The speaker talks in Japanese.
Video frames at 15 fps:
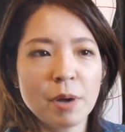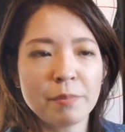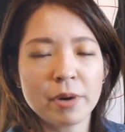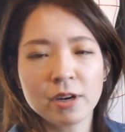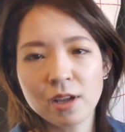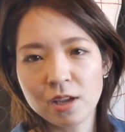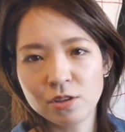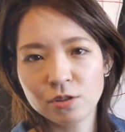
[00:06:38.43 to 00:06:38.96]
まあ、
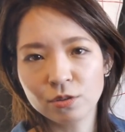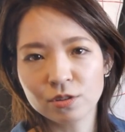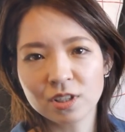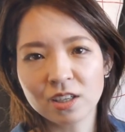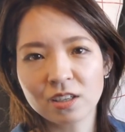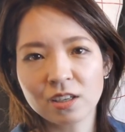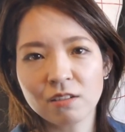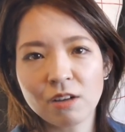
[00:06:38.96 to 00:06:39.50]
バレエ衣装
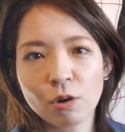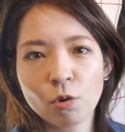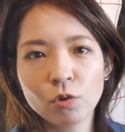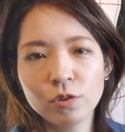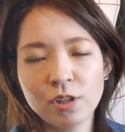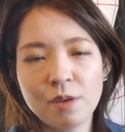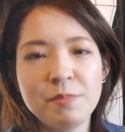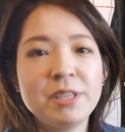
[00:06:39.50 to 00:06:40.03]
作家は
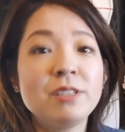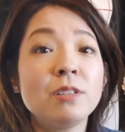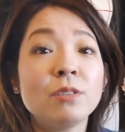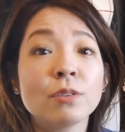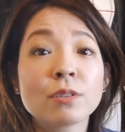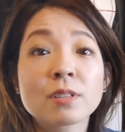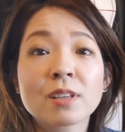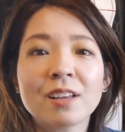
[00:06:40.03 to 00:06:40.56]
こんな
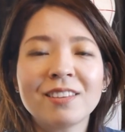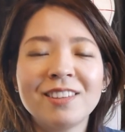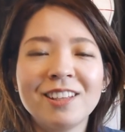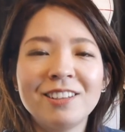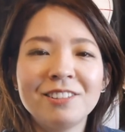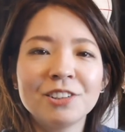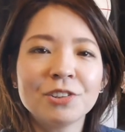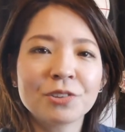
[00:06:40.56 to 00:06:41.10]
ミシンを使って
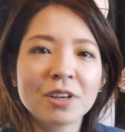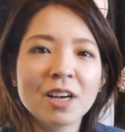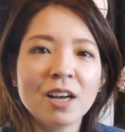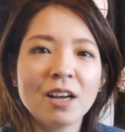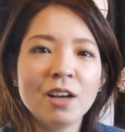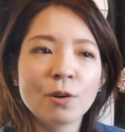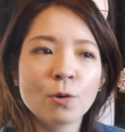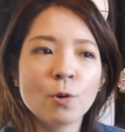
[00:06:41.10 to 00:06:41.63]
いるとか